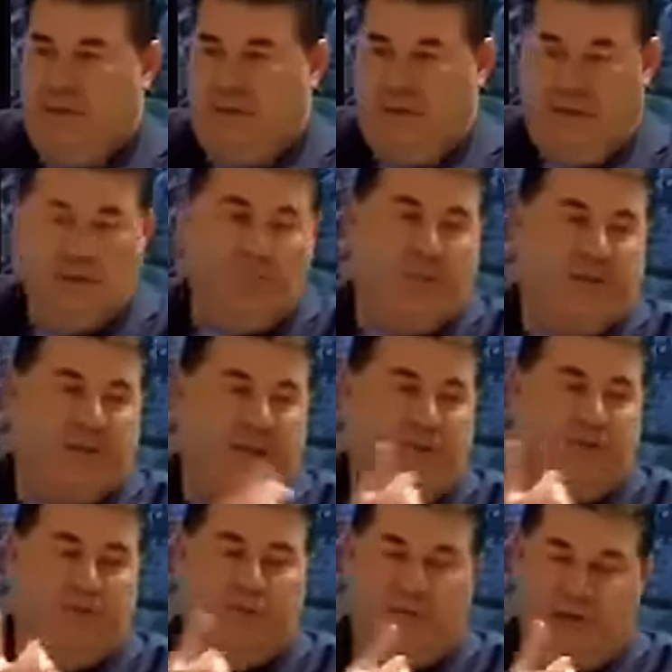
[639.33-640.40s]
que es un
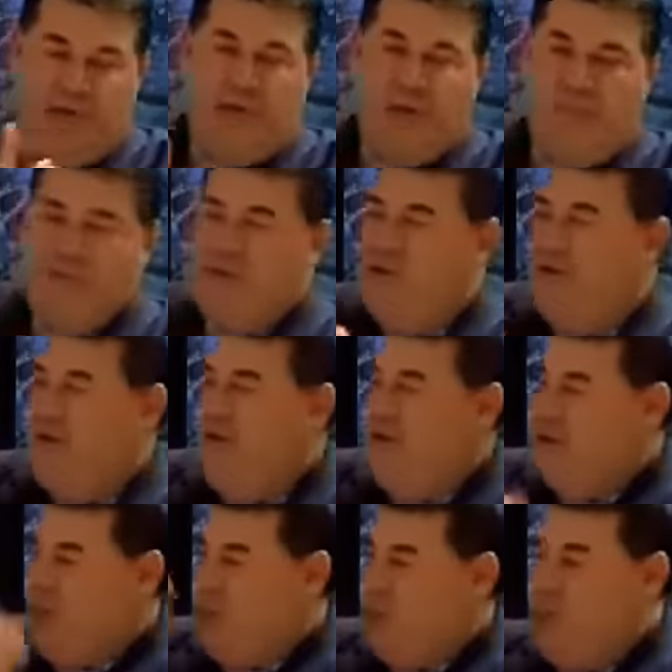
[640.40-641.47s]
partido que le llaman el Partido
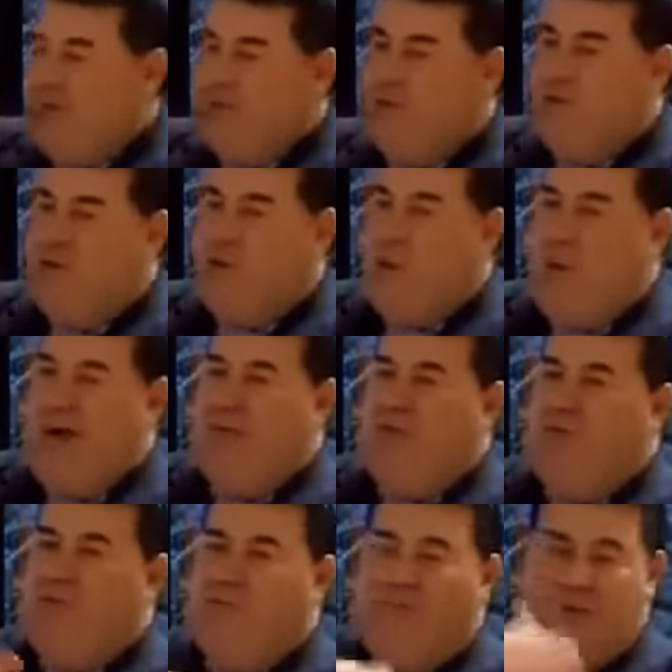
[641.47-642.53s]
Leninista, que es un partido de
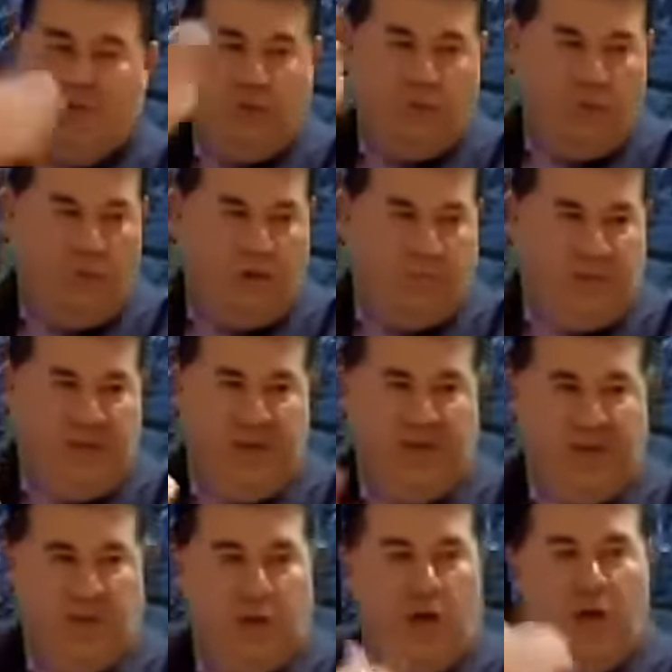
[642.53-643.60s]
cuadros, un partido muy
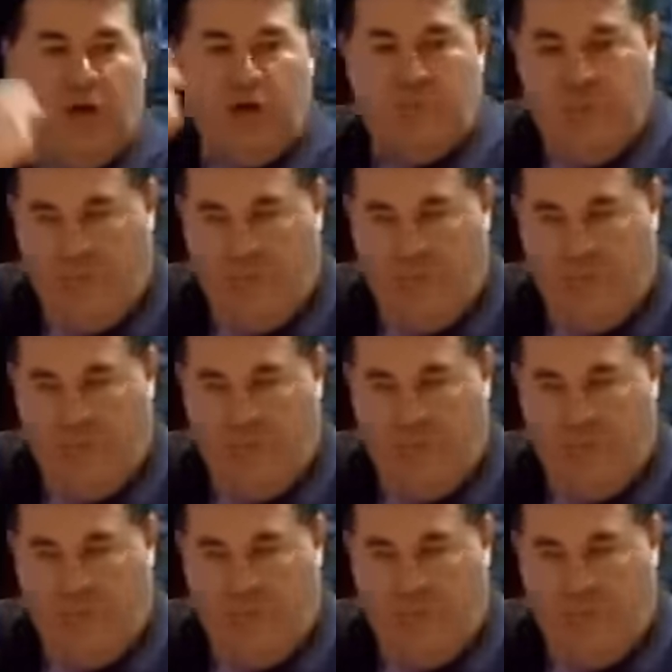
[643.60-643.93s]
especializado, muy